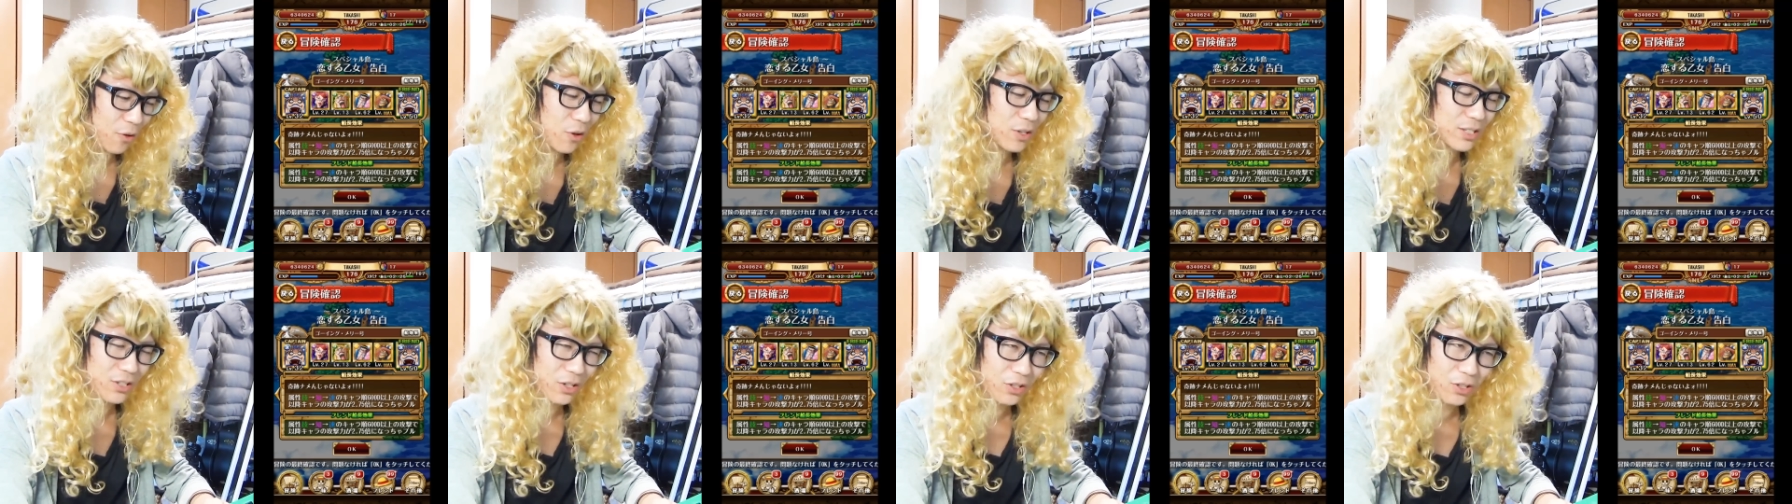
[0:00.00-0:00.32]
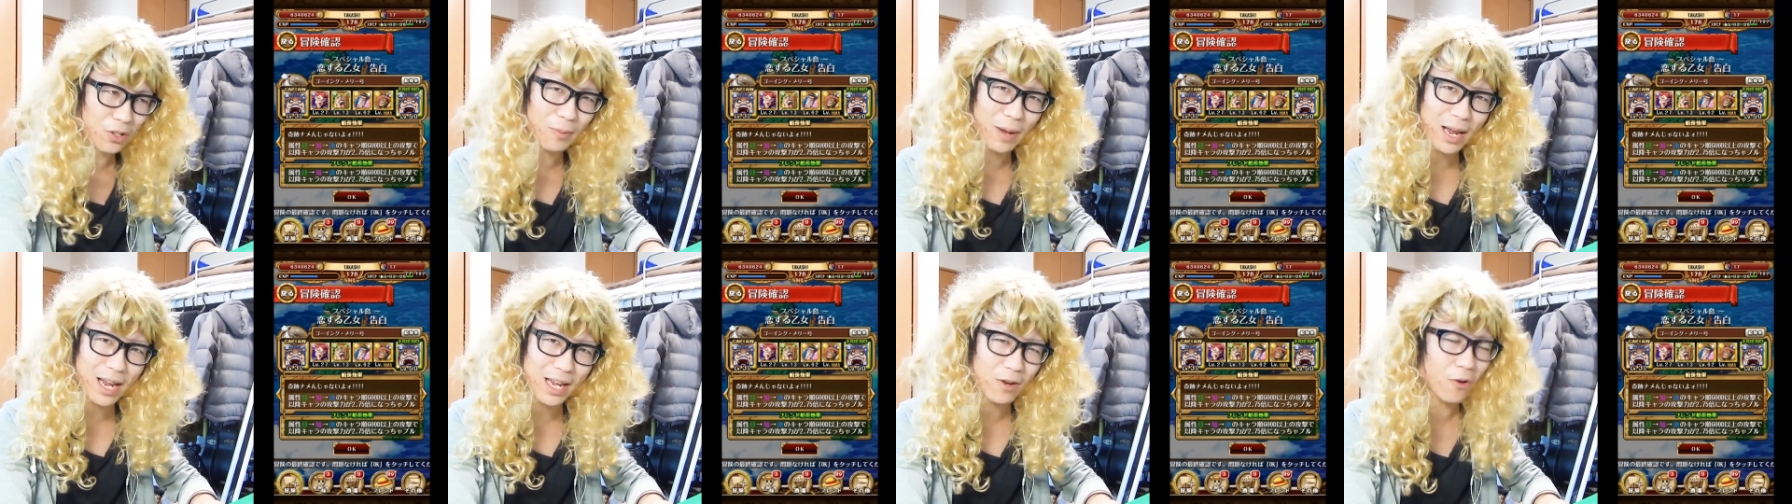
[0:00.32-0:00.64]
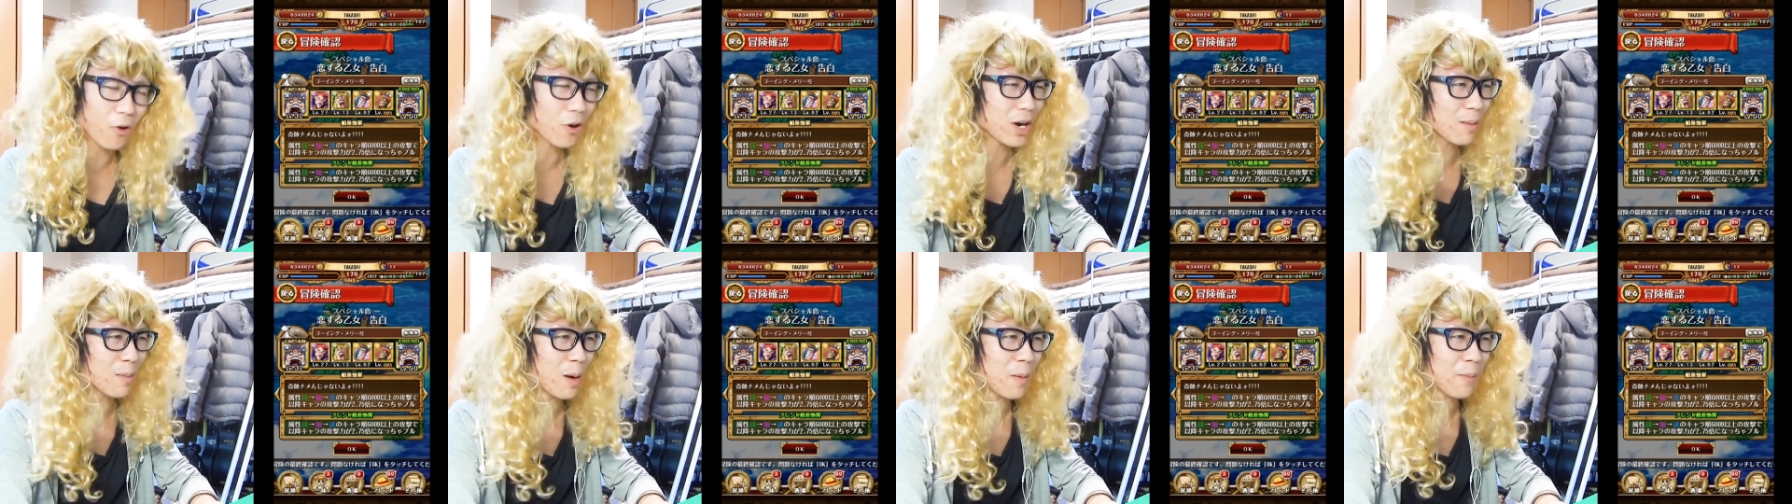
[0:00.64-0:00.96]
恋する乙め
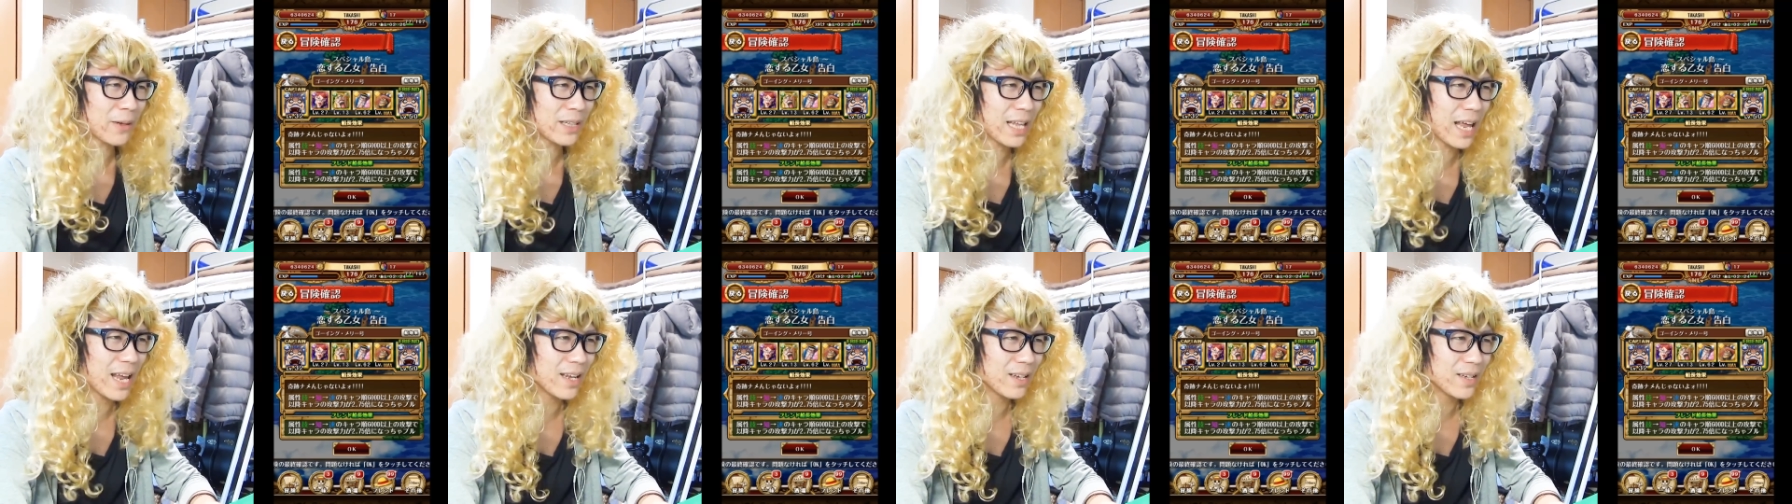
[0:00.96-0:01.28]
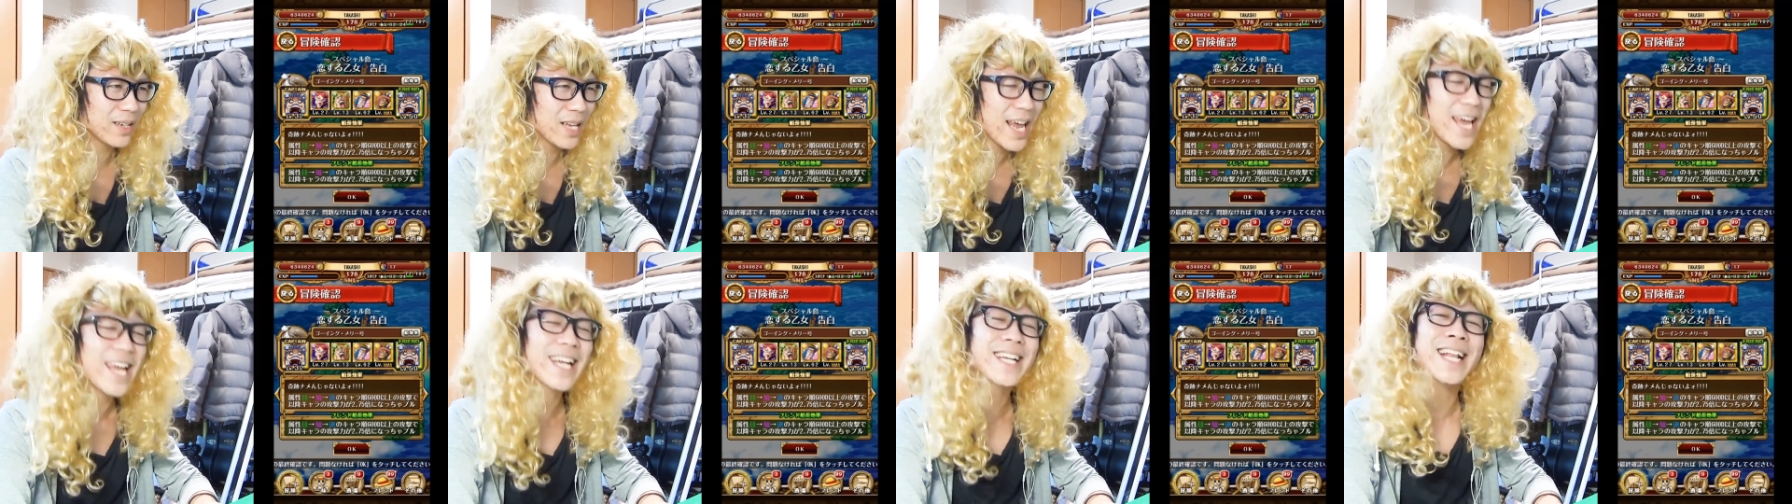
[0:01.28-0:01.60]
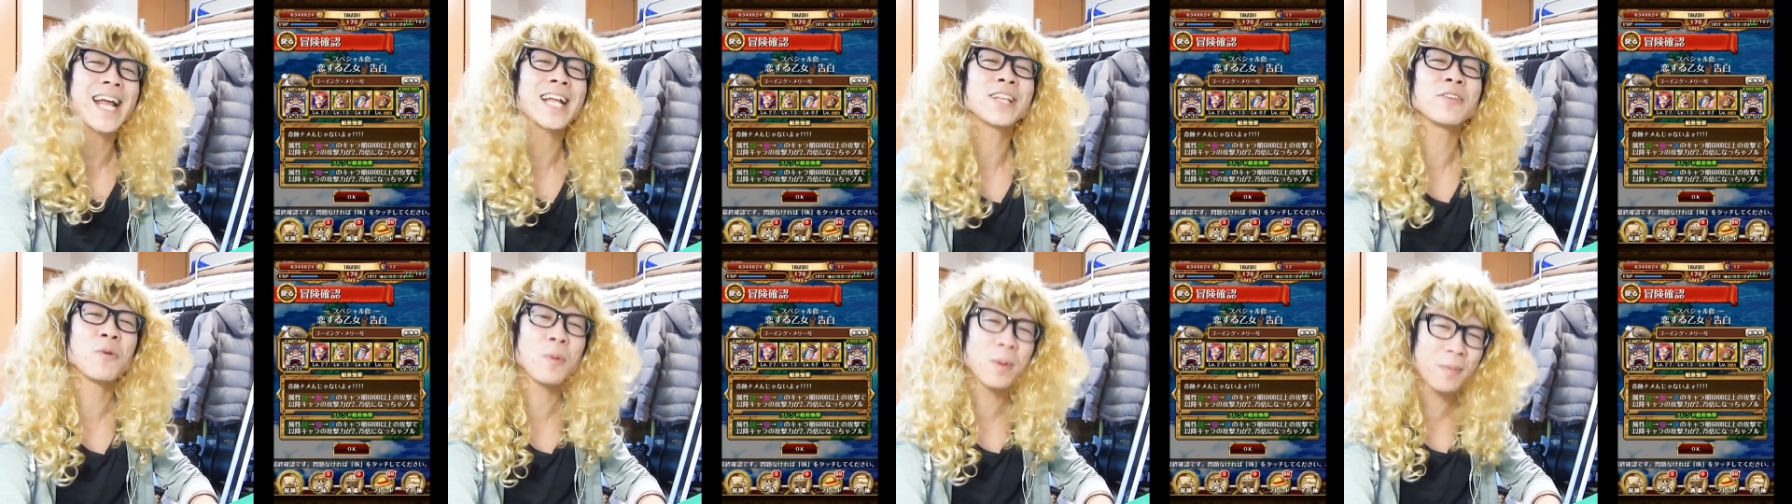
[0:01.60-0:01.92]
オカマパで行
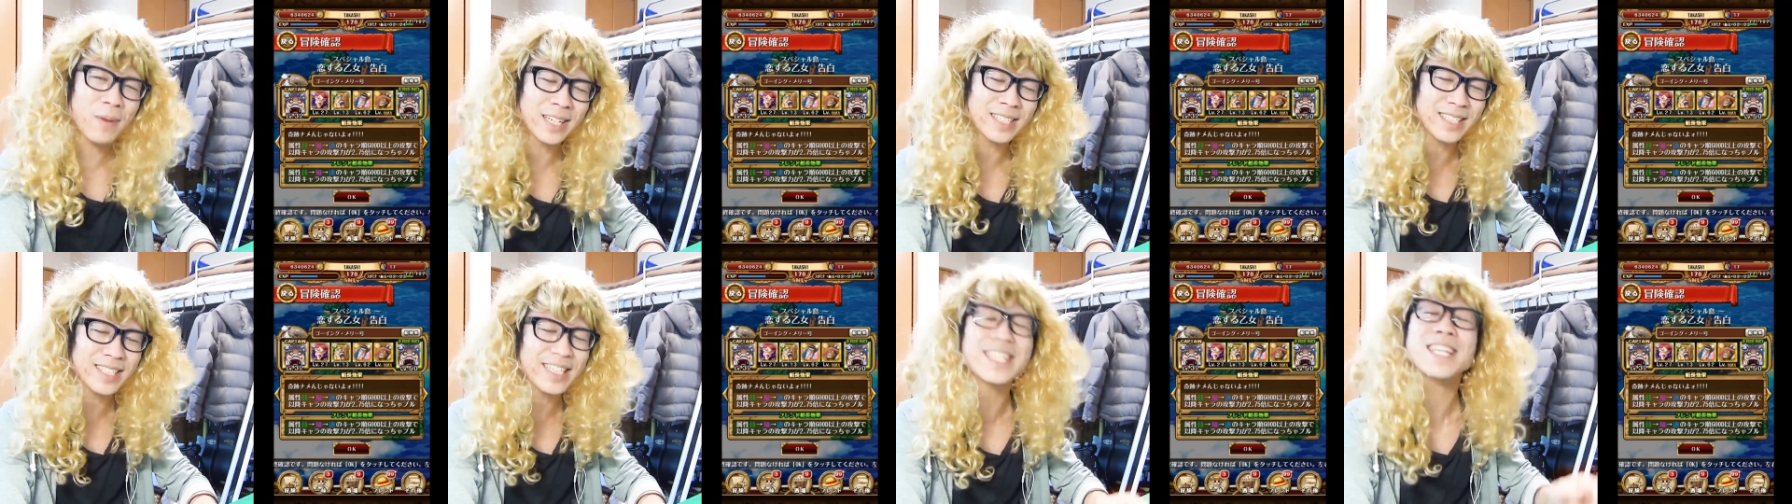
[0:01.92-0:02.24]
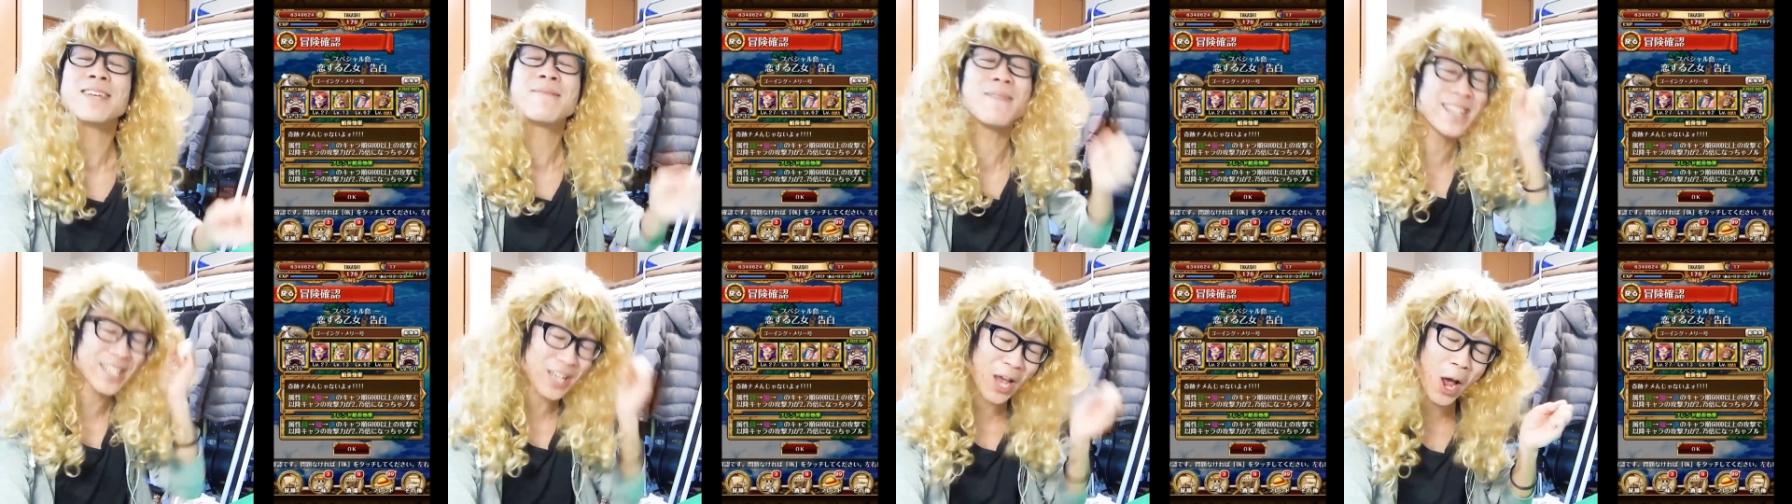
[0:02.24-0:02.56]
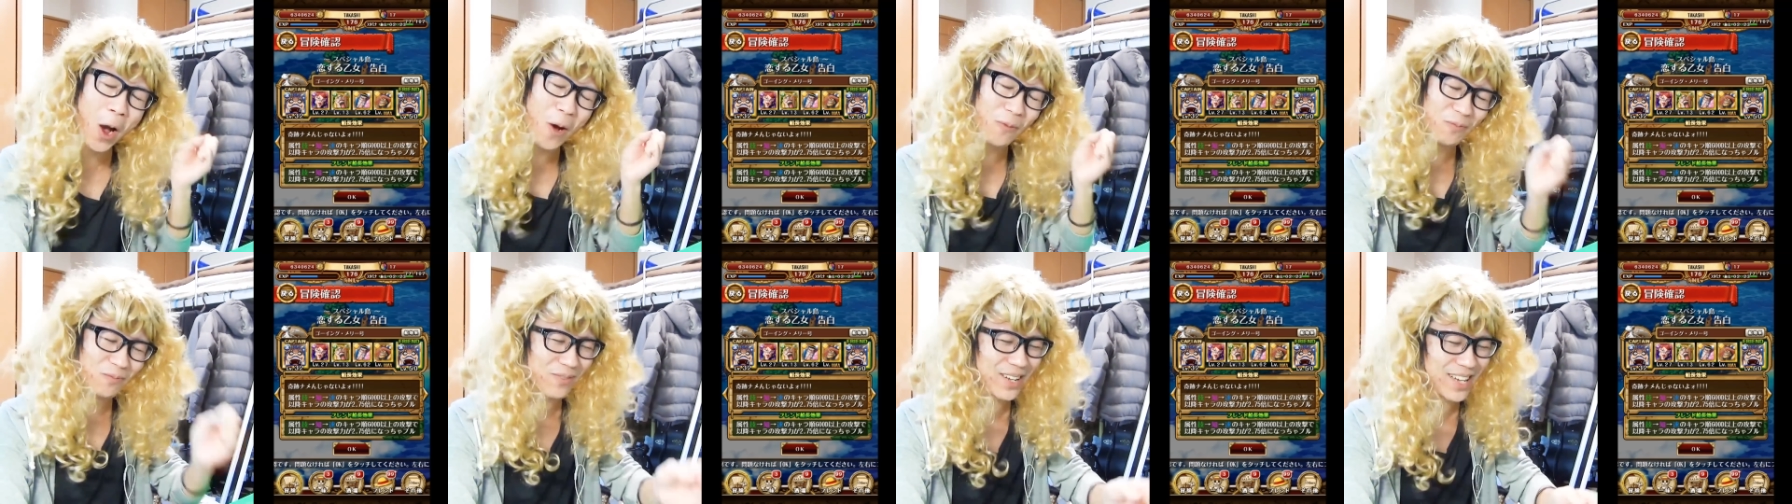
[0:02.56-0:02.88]
きたいと思います。行きま
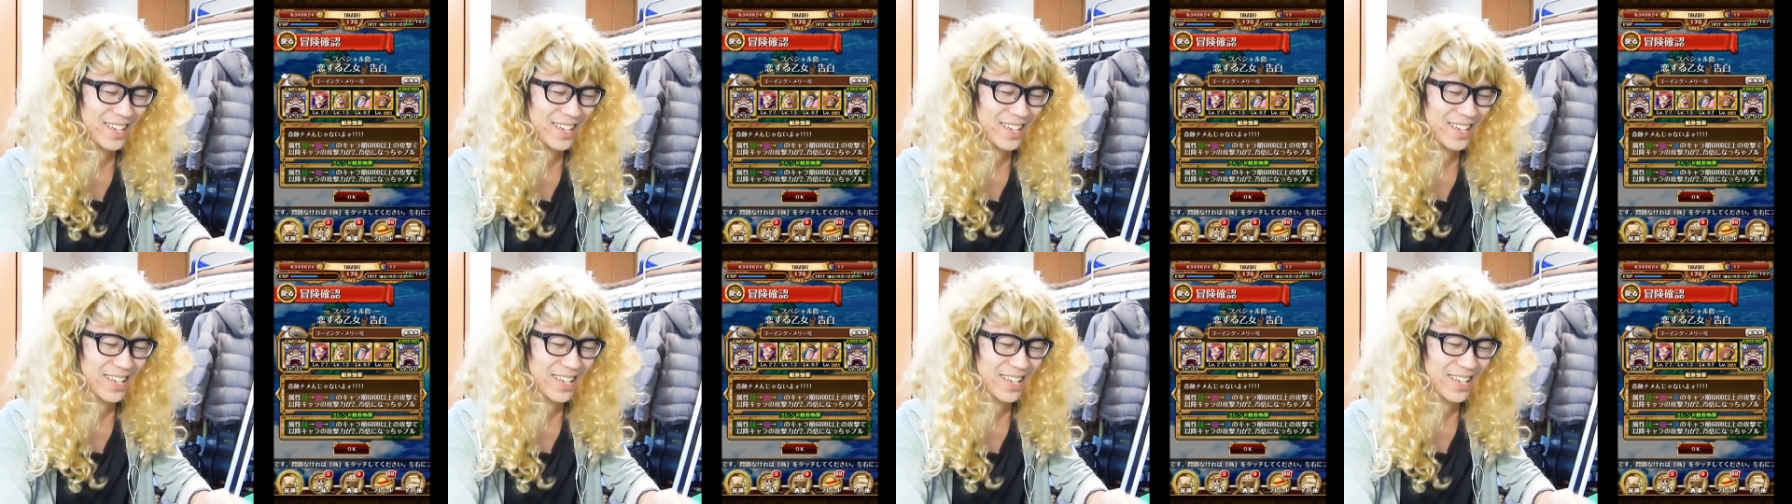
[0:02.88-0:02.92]
しょう。